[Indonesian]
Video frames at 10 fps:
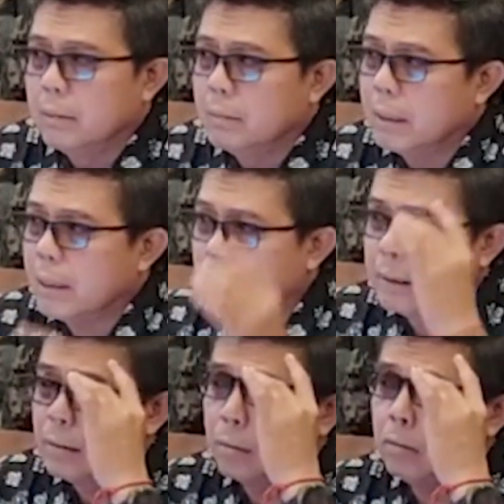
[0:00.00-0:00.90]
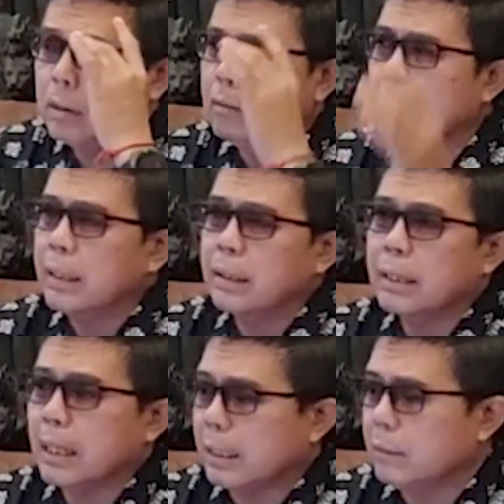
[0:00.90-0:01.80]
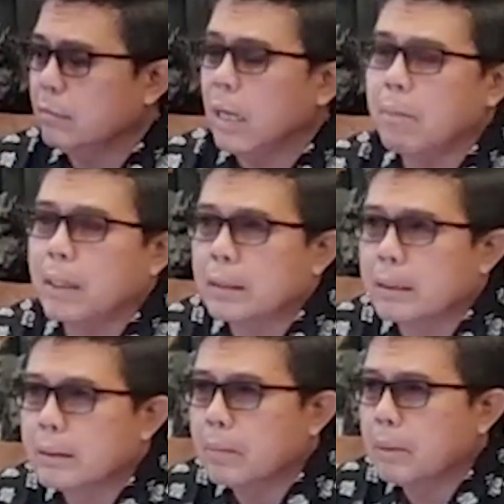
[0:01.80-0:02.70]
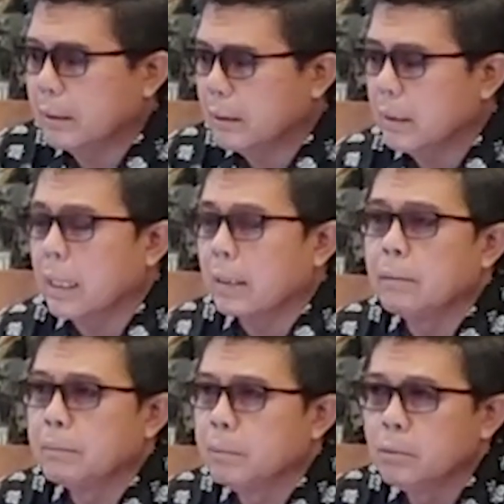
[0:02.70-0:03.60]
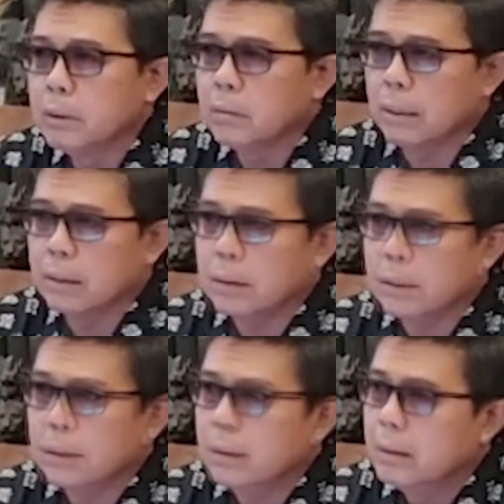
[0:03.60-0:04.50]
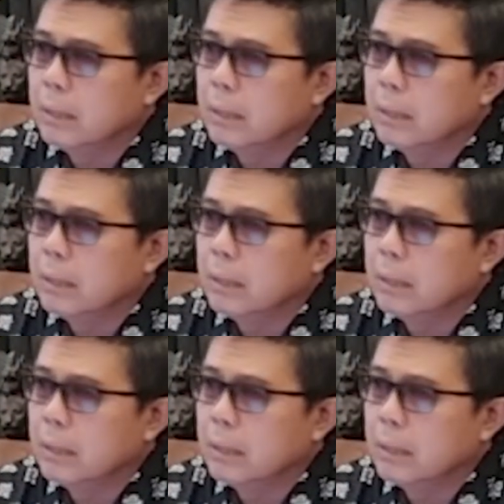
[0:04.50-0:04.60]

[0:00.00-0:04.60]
Maka gitu tuh ya udah kita kasih uang pas aja paling 3000 hmm. gitu aja kan.